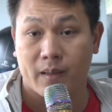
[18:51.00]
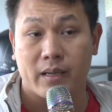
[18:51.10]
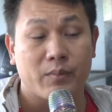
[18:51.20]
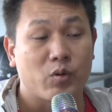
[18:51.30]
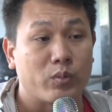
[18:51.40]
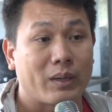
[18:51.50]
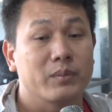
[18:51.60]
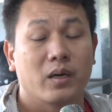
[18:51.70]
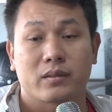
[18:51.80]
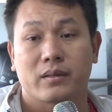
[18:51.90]
anh em cùng
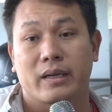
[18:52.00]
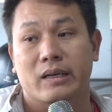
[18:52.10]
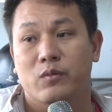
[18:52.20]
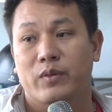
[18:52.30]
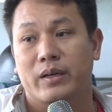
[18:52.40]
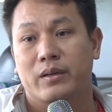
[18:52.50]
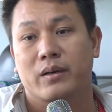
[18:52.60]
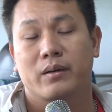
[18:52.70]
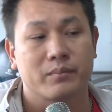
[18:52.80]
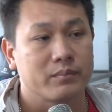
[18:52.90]
nắm được để không phải
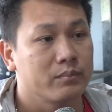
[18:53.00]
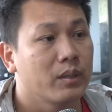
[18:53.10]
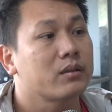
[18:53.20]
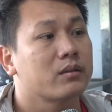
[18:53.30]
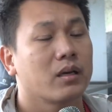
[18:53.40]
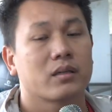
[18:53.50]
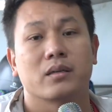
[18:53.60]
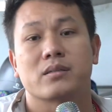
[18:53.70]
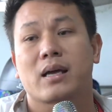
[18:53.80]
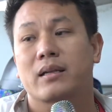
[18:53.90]
mất à,
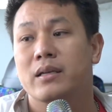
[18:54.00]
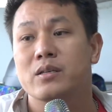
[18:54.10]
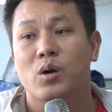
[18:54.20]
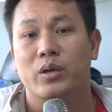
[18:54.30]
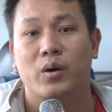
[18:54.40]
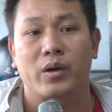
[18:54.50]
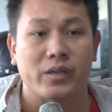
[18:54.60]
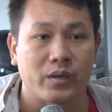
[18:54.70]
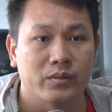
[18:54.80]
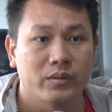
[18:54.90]
thời gian lý do để hỏi
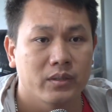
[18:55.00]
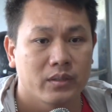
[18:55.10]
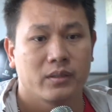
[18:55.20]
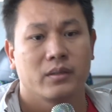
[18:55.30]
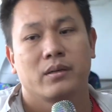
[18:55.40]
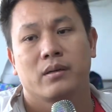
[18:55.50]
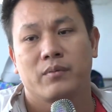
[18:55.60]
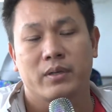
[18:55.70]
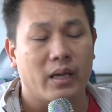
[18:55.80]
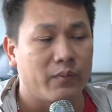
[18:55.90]
nhiều
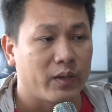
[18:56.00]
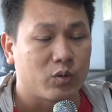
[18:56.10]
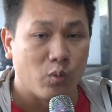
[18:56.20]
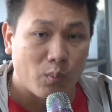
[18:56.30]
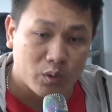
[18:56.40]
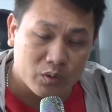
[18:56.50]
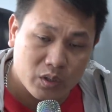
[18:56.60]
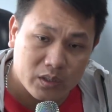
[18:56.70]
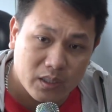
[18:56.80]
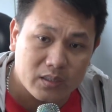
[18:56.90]
vấn đề về thủ môn
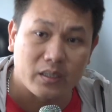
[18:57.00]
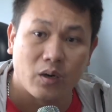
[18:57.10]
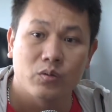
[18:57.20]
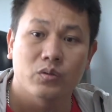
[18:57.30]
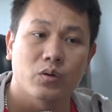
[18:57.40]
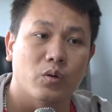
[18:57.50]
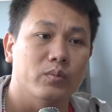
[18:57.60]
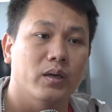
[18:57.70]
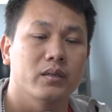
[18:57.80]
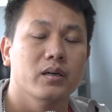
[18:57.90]
xuất sắc nhất giải đấu tôi
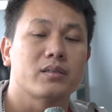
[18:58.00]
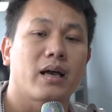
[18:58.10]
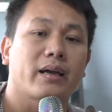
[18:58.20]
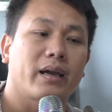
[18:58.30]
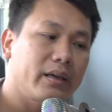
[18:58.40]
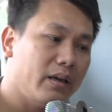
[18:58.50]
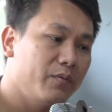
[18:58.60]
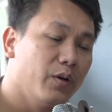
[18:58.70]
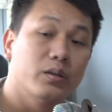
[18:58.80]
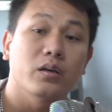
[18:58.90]
cũng à, đưa ra cái
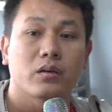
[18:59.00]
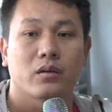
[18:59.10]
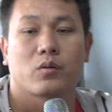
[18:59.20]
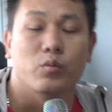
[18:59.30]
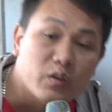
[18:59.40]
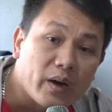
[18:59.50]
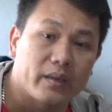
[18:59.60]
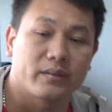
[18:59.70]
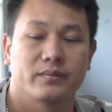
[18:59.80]
à, phương thức như vậy